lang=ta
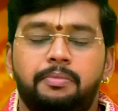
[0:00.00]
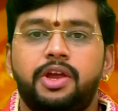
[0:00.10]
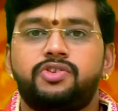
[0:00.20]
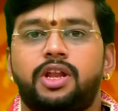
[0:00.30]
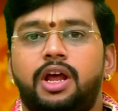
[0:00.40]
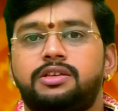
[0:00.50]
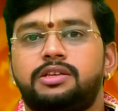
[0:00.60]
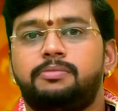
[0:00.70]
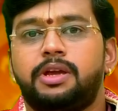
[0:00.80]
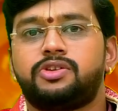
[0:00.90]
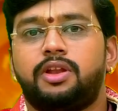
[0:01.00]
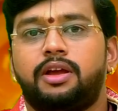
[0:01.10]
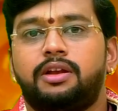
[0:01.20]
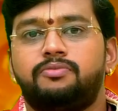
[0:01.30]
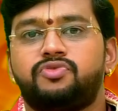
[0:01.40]
மேஷ ராசி மேஷ
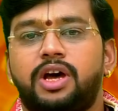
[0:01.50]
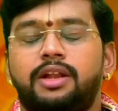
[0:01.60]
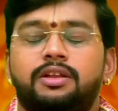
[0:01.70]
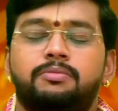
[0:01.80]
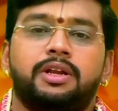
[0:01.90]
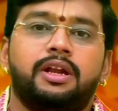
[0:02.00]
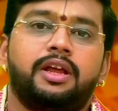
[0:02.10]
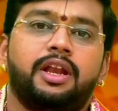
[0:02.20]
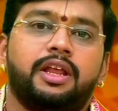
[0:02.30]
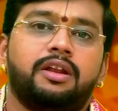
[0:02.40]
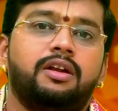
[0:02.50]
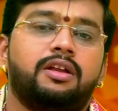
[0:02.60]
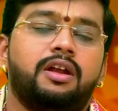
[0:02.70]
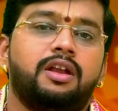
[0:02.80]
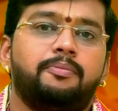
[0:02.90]
லக்னம் சார்ந்த நபர்களுக்கு இன்றைய
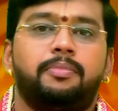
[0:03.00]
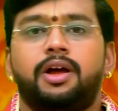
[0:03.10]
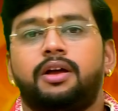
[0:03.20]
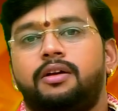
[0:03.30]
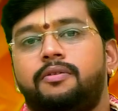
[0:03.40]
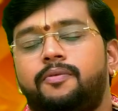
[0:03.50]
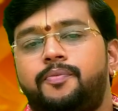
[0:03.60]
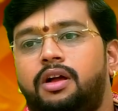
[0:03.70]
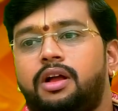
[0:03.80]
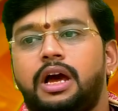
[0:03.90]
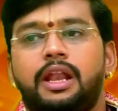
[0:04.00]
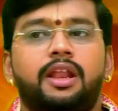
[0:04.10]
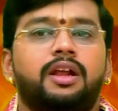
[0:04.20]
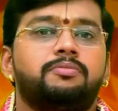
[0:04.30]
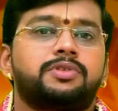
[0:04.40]
நாள் கண்டிப்பாக
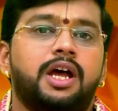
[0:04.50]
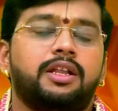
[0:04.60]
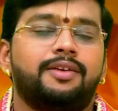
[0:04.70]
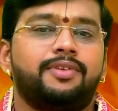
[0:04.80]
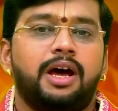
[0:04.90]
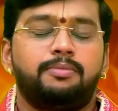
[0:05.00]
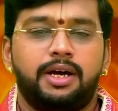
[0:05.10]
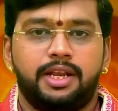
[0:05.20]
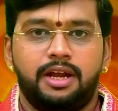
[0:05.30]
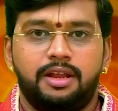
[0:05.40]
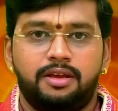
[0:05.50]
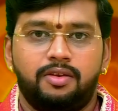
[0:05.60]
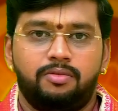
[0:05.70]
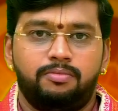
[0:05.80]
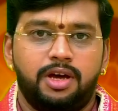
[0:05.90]
கனரகம் சார்ந்த வியாபாரிகளுக்கு
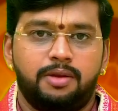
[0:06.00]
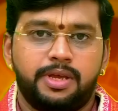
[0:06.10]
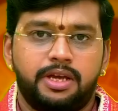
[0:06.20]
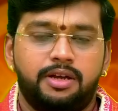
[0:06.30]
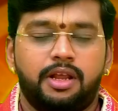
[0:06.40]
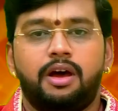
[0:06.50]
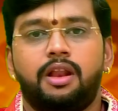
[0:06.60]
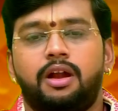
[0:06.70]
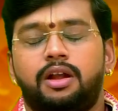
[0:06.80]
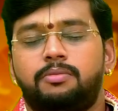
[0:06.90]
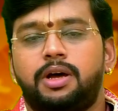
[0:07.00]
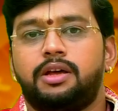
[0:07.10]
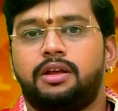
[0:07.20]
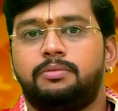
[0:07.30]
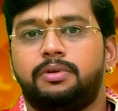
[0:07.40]
ரொம்ப அருமையான
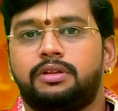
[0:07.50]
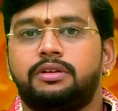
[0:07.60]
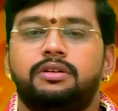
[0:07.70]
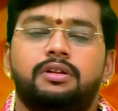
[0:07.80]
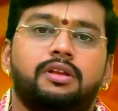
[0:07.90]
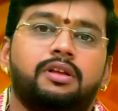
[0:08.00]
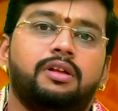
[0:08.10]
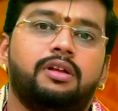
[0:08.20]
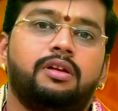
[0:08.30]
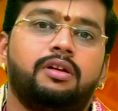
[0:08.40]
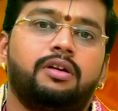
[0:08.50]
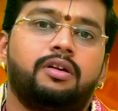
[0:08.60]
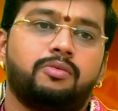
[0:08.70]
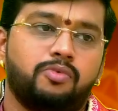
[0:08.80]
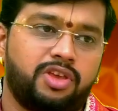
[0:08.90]
காலகட்டமாக இருக்க போகிறது
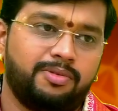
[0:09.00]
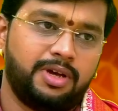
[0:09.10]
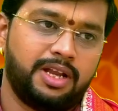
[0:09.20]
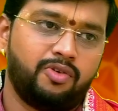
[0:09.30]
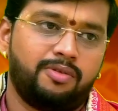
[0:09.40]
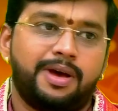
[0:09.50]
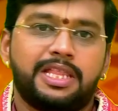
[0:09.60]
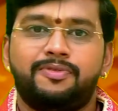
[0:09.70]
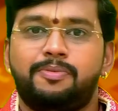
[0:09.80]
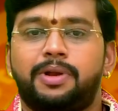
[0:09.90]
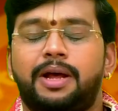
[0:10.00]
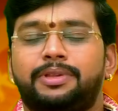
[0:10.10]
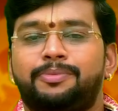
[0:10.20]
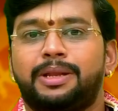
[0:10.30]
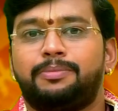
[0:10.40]
ஒரு முக்கியமான ஒரு பதவி
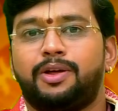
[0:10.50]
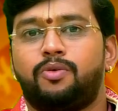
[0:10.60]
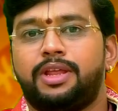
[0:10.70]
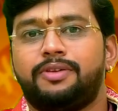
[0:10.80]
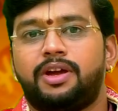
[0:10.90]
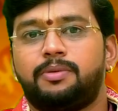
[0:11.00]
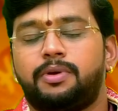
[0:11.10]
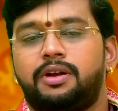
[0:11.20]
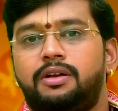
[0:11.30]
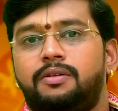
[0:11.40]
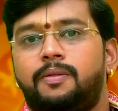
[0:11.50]
பிராப்தம் ஏற்படக்கூடிய வாய்ப்புகள்